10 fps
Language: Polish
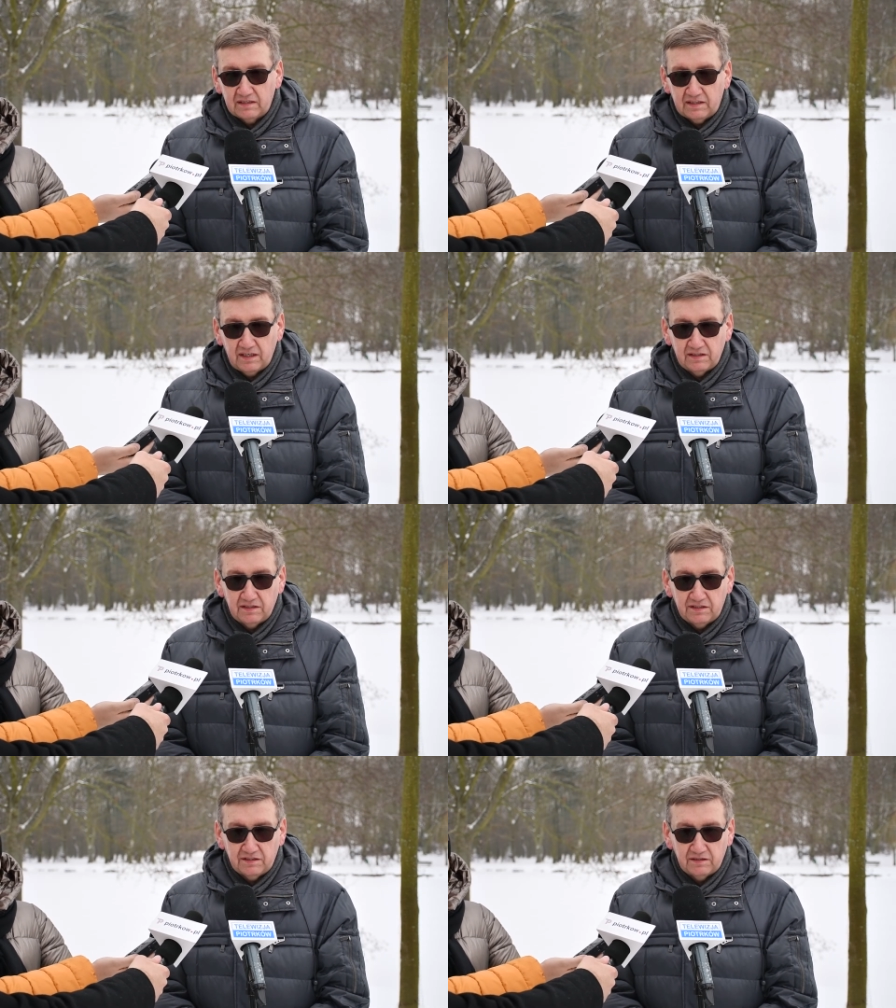
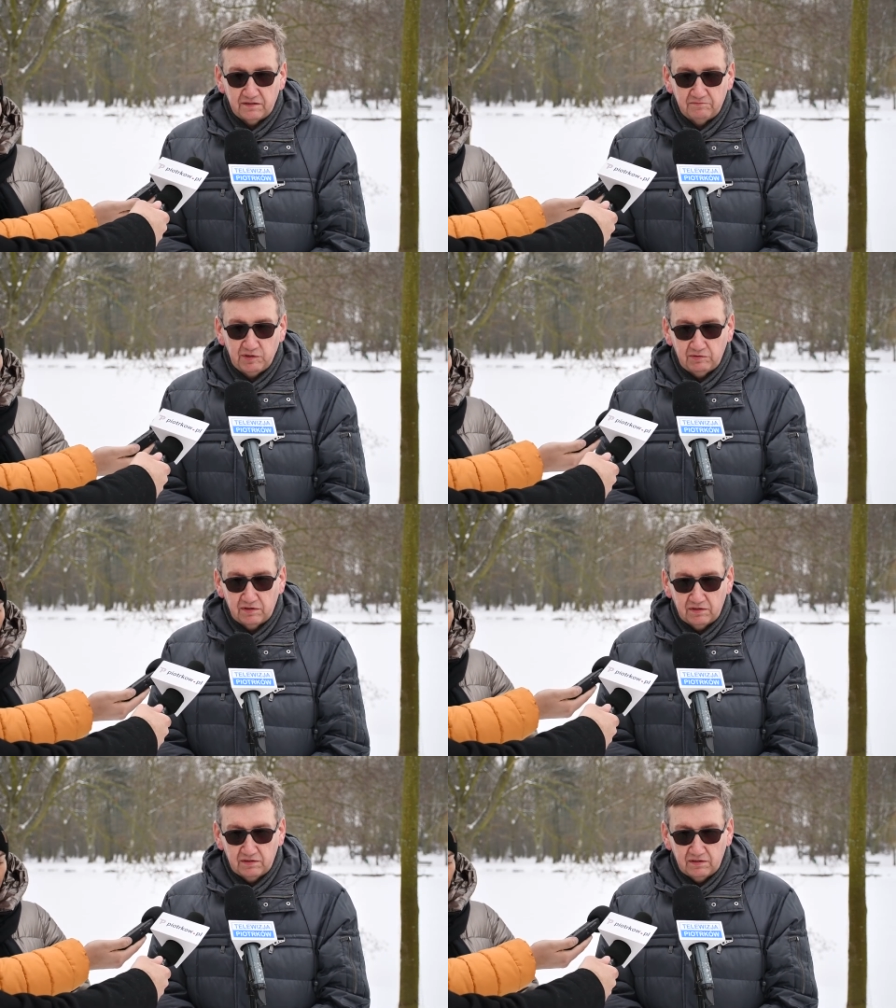kiedyś
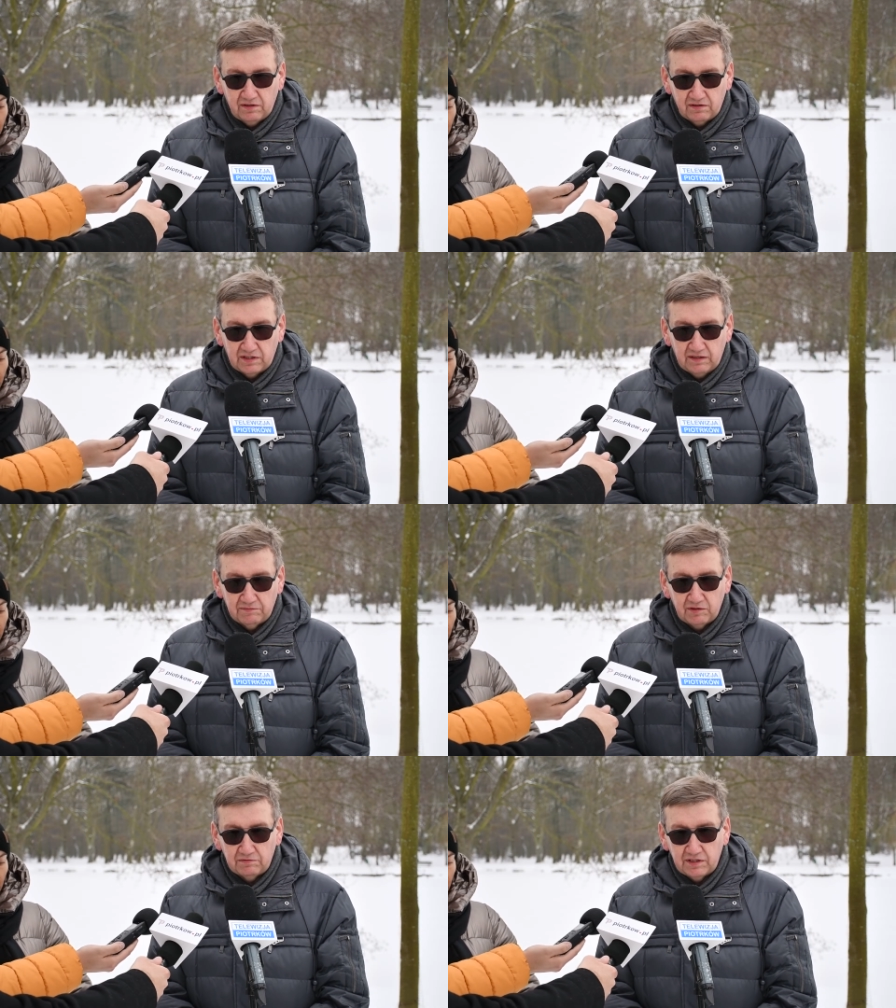było
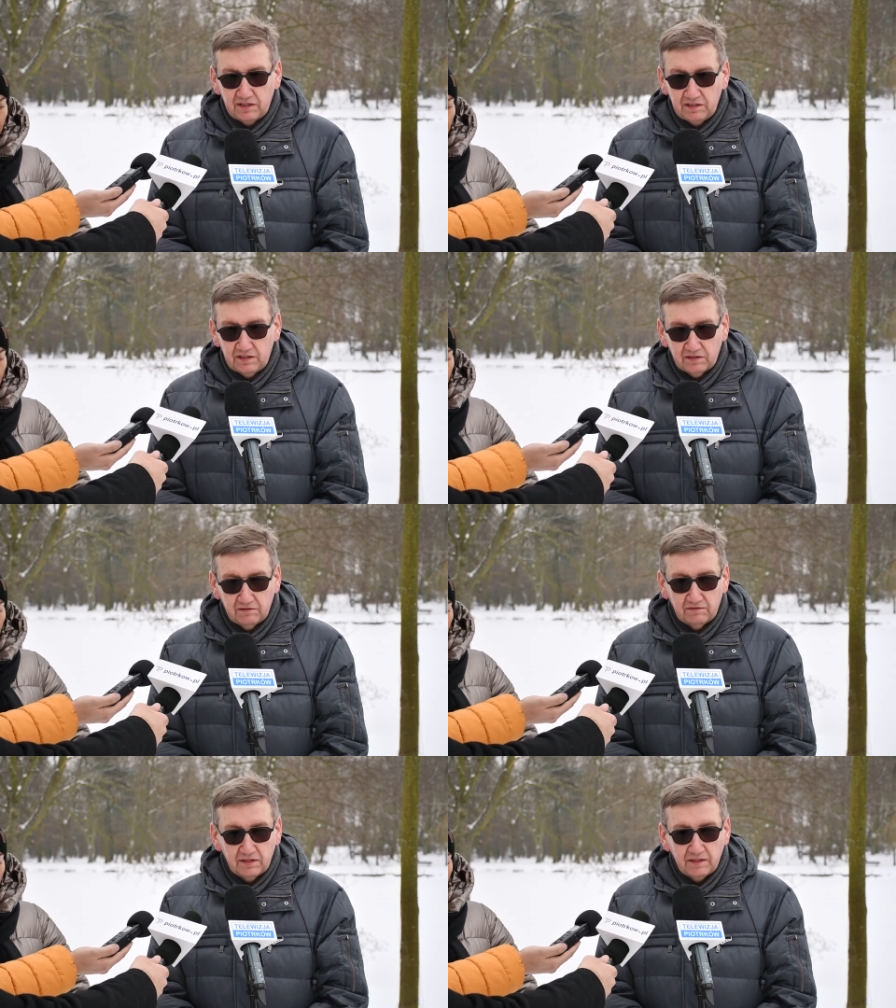odrębną
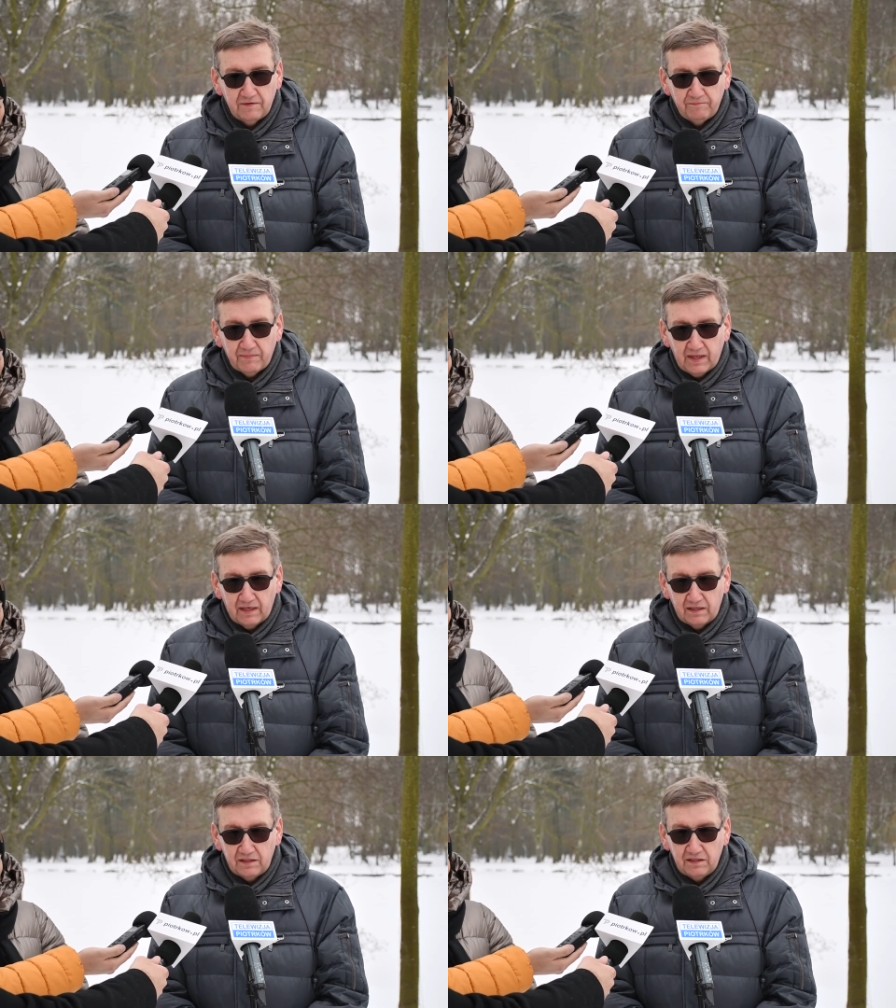dzielnicą
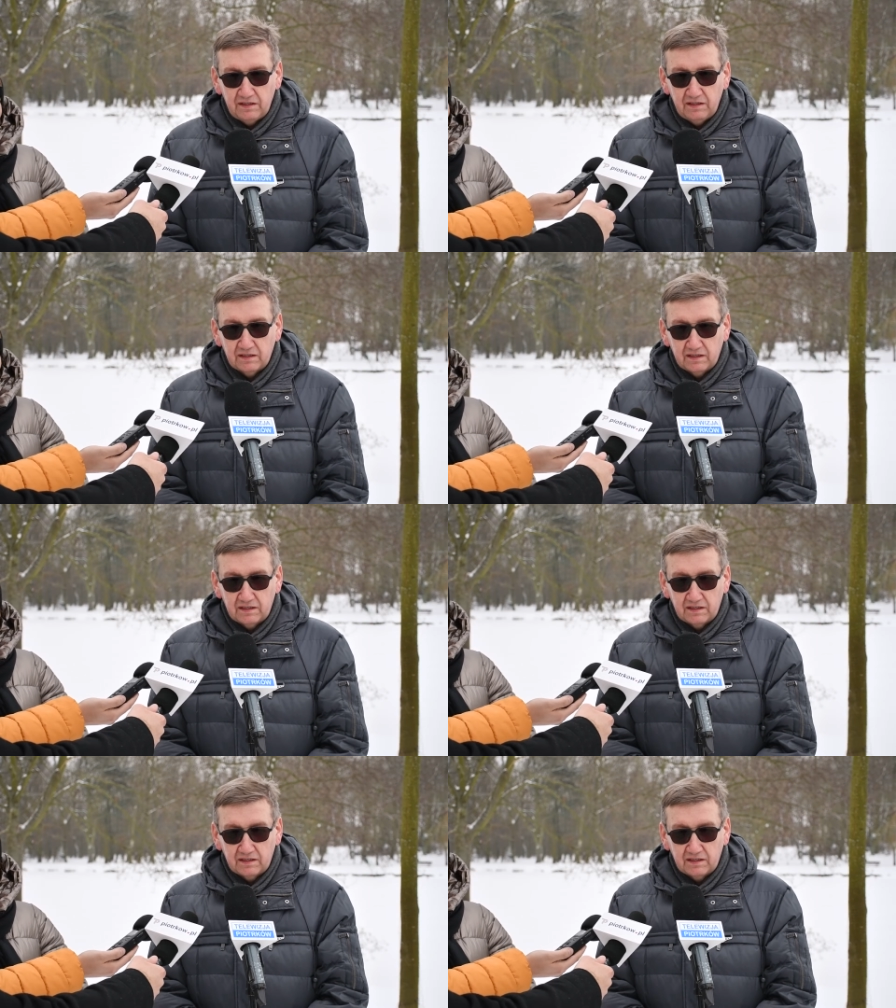i e,